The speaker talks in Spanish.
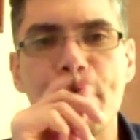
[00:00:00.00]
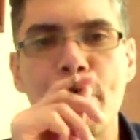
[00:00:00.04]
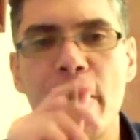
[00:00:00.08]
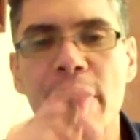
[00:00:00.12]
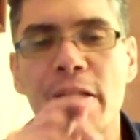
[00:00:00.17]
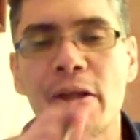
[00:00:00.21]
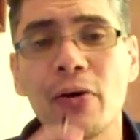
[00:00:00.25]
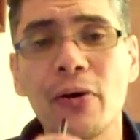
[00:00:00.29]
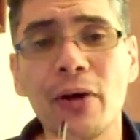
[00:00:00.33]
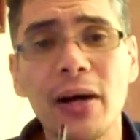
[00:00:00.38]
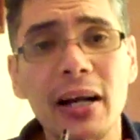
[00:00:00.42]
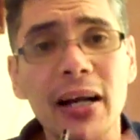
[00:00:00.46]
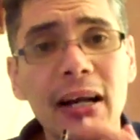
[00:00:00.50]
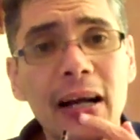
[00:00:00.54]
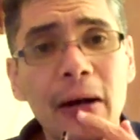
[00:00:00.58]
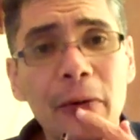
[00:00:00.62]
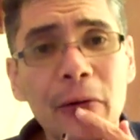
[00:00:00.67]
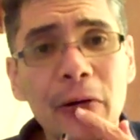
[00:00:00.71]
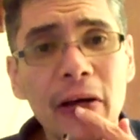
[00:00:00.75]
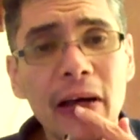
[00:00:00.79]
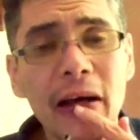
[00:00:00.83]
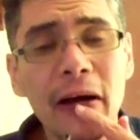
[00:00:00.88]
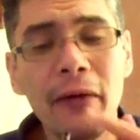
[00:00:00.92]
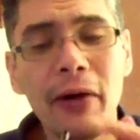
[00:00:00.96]
con el
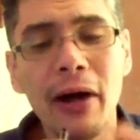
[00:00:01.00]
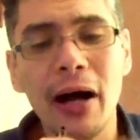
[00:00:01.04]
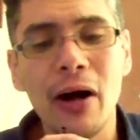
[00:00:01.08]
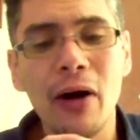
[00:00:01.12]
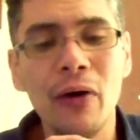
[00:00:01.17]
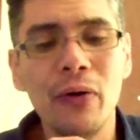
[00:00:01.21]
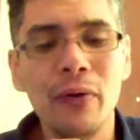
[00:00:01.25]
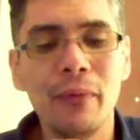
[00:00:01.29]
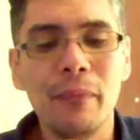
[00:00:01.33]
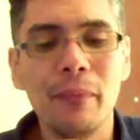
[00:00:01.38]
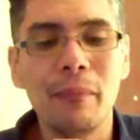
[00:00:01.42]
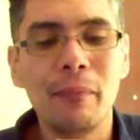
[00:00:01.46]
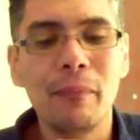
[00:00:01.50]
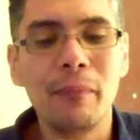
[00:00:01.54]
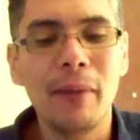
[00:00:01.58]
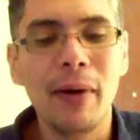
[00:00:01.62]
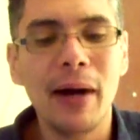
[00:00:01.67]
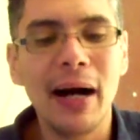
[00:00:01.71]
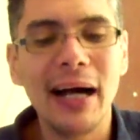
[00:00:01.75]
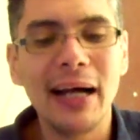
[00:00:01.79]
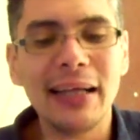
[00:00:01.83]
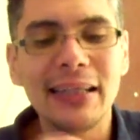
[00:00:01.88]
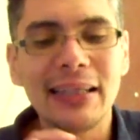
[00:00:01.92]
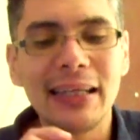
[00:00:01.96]
labio de abajo
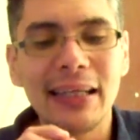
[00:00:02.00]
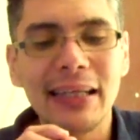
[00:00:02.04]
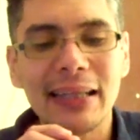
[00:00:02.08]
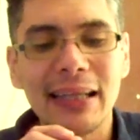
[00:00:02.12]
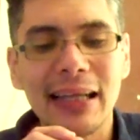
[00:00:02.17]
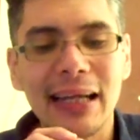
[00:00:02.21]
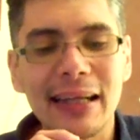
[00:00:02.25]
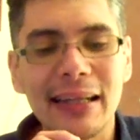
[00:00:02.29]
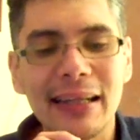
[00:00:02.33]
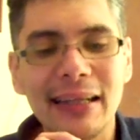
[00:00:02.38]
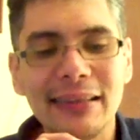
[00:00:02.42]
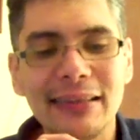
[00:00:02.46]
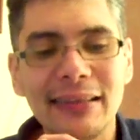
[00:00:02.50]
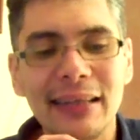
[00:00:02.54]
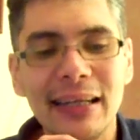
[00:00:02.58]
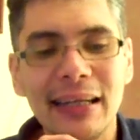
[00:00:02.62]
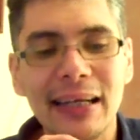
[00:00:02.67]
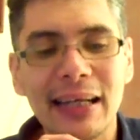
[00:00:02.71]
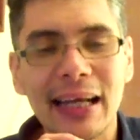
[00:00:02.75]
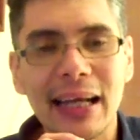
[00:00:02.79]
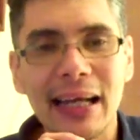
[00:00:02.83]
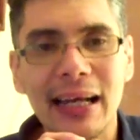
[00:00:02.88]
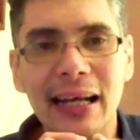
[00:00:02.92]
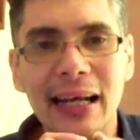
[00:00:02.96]
vas a tratar de
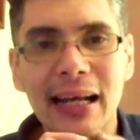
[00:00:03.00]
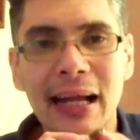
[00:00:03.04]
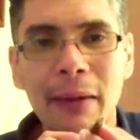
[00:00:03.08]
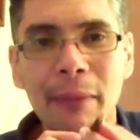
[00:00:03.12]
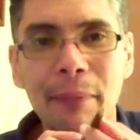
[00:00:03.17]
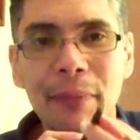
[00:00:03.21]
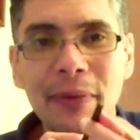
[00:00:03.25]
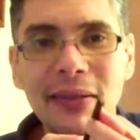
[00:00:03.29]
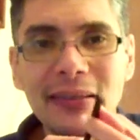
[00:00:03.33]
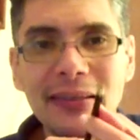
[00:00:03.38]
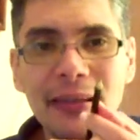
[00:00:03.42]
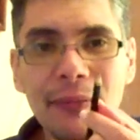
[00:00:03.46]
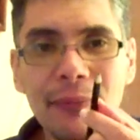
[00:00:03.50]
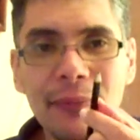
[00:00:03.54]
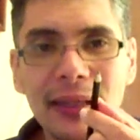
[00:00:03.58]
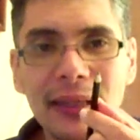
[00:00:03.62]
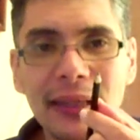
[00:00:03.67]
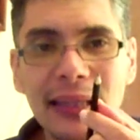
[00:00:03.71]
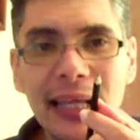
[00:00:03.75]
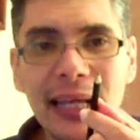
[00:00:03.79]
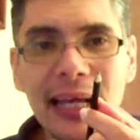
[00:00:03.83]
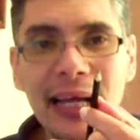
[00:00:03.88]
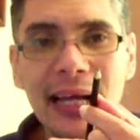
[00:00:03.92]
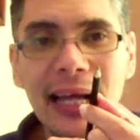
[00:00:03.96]
hacer que el lápiz se
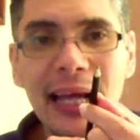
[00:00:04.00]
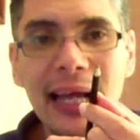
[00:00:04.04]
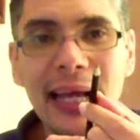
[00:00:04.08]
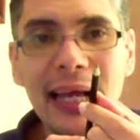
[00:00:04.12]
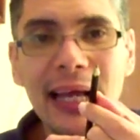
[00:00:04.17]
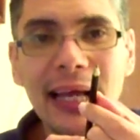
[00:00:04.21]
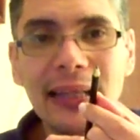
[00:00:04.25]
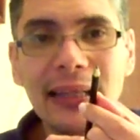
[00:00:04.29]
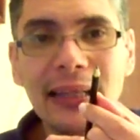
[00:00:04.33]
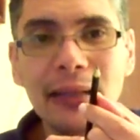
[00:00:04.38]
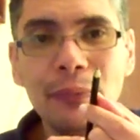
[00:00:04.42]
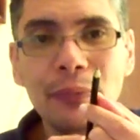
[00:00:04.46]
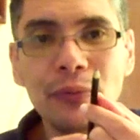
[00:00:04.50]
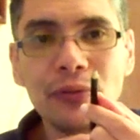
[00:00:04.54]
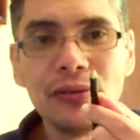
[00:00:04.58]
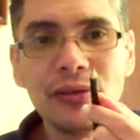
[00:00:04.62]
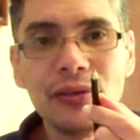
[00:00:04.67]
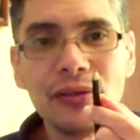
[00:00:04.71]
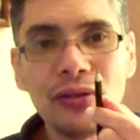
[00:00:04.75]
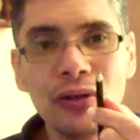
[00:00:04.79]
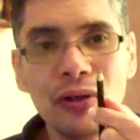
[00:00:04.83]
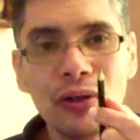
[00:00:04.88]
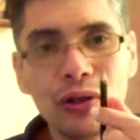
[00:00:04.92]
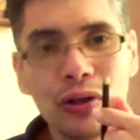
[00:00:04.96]
mantenga en esta
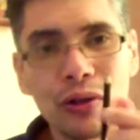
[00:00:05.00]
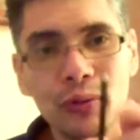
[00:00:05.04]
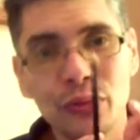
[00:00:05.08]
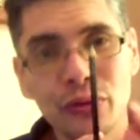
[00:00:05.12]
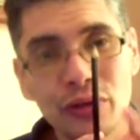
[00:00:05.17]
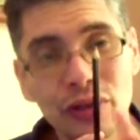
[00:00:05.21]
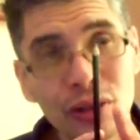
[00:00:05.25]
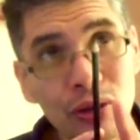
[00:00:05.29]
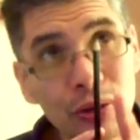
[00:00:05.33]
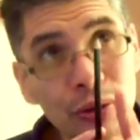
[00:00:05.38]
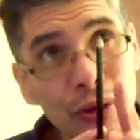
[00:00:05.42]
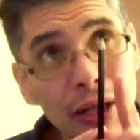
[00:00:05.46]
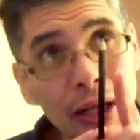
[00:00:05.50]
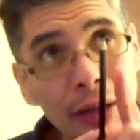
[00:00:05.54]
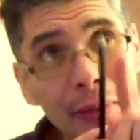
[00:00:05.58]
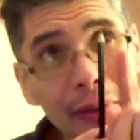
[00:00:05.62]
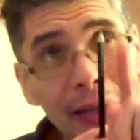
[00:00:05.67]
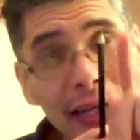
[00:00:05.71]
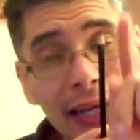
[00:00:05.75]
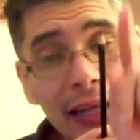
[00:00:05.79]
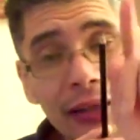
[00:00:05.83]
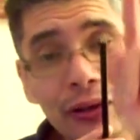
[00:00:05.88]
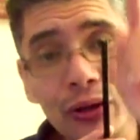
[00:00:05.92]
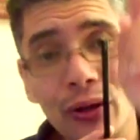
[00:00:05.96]
posición, como si estuviera
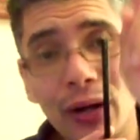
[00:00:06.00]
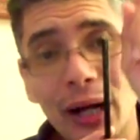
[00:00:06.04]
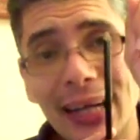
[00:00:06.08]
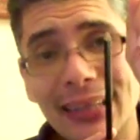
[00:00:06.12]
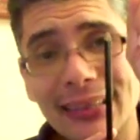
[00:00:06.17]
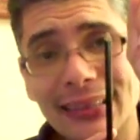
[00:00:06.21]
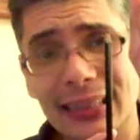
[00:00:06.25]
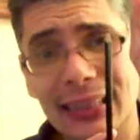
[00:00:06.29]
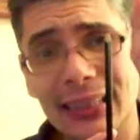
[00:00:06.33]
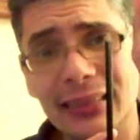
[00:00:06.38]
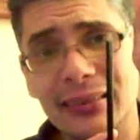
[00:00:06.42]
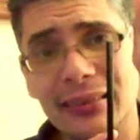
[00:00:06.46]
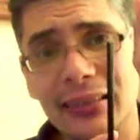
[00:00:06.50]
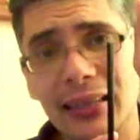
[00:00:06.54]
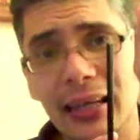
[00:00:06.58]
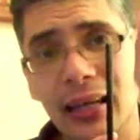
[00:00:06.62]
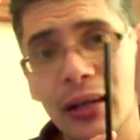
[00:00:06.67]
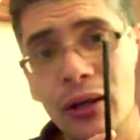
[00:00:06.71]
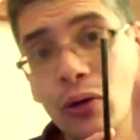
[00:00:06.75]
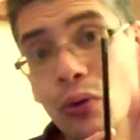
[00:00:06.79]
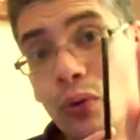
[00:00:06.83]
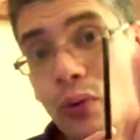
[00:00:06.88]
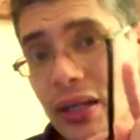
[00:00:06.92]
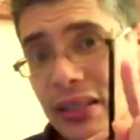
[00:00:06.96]
mirando hacia el
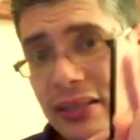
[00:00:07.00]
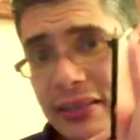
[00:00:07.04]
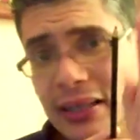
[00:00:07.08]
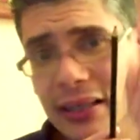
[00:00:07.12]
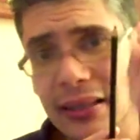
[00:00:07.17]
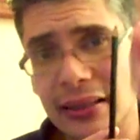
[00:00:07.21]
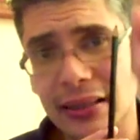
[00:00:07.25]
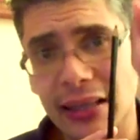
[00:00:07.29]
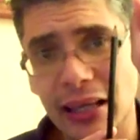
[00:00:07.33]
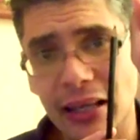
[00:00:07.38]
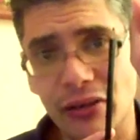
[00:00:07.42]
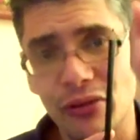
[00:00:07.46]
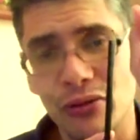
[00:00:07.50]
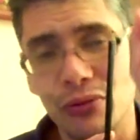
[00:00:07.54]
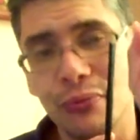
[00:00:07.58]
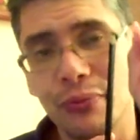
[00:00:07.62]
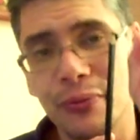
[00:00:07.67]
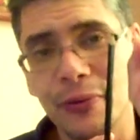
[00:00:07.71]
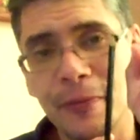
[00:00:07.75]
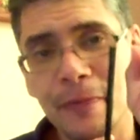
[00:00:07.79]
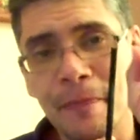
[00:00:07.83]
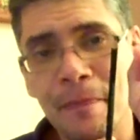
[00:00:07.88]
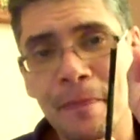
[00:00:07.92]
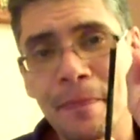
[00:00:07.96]
cielo o hacia el techo.
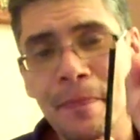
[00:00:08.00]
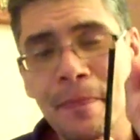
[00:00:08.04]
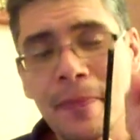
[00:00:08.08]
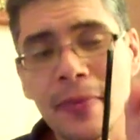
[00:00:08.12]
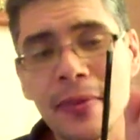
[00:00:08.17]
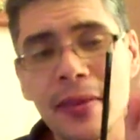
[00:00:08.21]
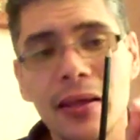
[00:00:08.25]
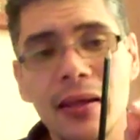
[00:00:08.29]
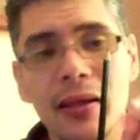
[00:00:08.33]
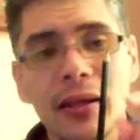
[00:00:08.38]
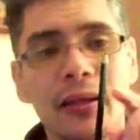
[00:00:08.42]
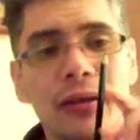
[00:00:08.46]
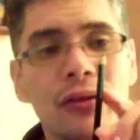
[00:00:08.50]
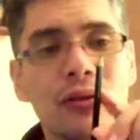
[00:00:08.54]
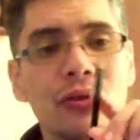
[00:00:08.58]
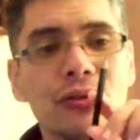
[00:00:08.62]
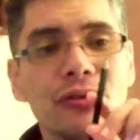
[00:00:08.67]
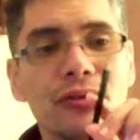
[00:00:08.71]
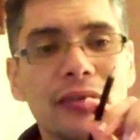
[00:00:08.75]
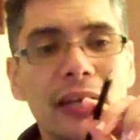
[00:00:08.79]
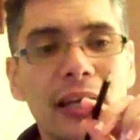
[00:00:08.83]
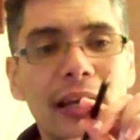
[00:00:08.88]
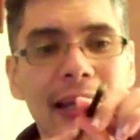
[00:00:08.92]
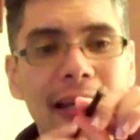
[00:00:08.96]

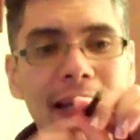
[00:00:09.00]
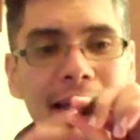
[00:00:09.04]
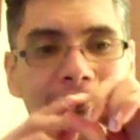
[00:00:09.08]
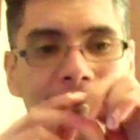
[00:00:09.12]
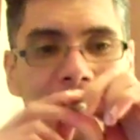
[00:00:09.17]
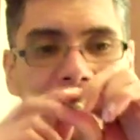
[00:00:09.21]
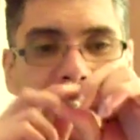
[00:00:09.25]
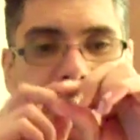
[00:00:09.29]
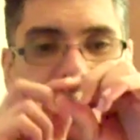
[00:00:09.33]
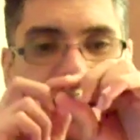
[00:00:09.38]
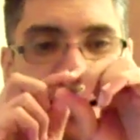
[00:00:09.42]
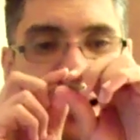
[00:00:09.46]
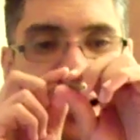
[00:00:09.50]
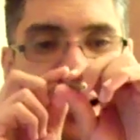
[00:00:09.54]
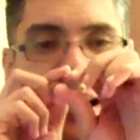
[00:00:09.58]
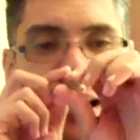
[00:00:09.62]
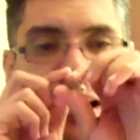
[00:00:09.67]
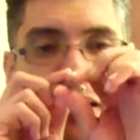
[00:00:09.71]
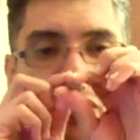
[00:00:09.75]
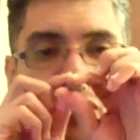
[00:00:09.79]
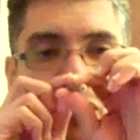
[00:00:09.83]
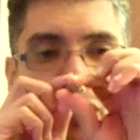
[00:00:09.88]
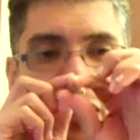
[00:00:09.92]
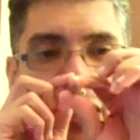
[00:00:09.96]
Entonces, trata de
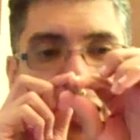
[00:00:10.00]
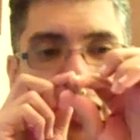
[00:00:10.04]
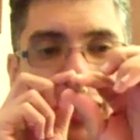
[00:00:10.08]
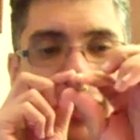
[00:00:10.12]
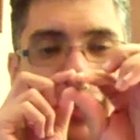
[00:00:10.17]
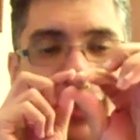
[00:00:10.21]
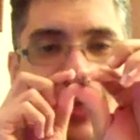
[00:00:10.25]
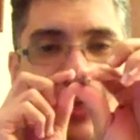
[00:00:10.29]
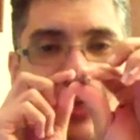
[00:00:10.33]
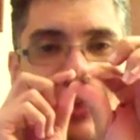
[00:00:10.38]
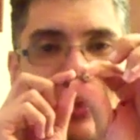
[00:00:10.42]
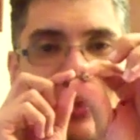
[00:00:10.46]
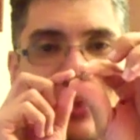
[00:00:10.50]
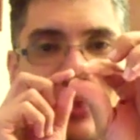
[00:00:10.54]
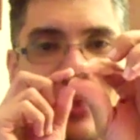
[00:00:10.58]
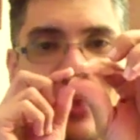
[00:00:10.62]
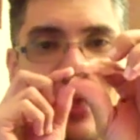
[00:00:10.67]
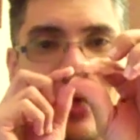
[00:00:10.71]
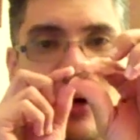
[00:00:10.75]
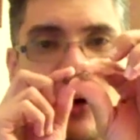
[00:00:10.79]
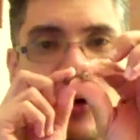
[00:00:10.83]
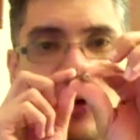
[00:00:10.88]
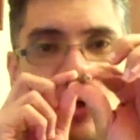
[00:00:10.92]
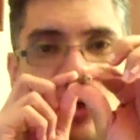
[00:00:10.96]
que no quede
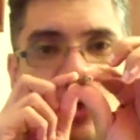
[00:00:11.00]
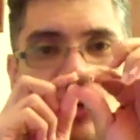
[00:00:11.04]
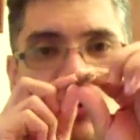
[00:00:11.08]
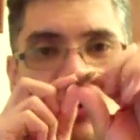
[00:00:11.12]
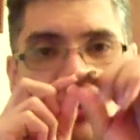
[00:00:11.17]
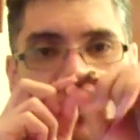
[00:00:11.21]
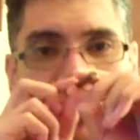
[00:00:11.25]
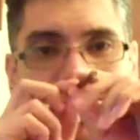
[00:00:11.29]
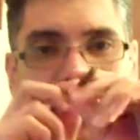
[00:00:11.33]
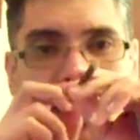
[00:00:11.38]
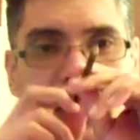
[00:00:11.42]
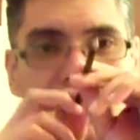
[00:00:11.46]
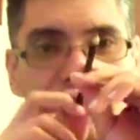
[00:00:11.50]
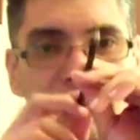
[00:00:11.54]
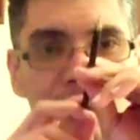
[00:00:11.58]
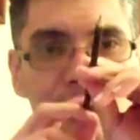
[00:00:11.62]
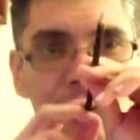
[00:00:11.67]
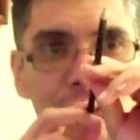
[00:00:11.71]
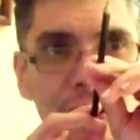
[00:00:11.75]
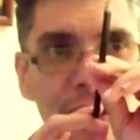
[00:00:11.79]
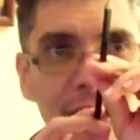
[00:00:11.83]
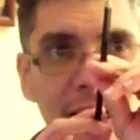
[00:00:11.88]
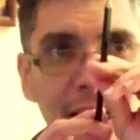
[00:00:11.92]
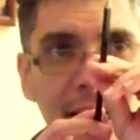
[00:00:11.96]
horizontal,
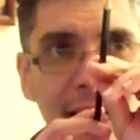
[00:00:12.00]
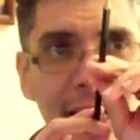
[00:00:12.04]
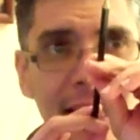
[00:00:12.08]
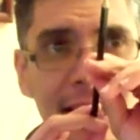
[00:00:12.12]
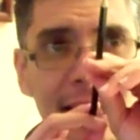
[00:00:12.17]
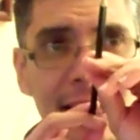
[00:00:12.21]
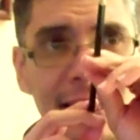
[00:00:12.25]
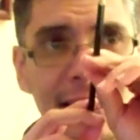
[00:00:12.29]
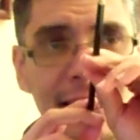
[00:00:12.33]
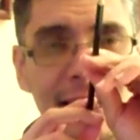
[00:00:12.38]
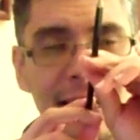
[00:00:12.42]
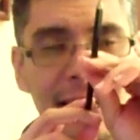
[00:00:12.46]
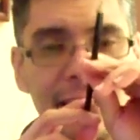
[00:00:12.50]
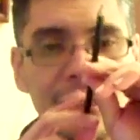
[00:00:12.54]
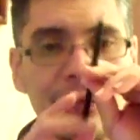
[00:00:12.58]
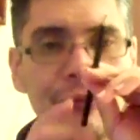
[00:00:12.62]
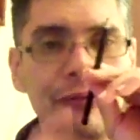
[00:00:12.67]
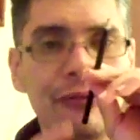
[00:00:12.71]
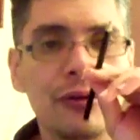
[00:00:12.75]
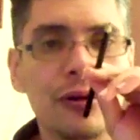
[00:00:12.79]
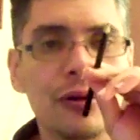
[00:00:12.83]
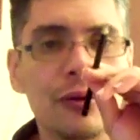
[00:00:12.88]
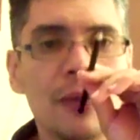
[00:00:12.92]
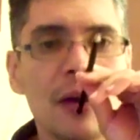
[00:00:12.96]
sino que quede de esta
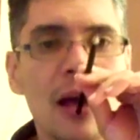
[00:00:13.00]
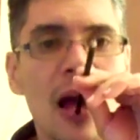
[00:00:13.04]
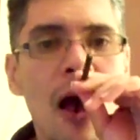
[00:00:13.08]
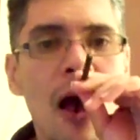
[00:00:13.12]
forma.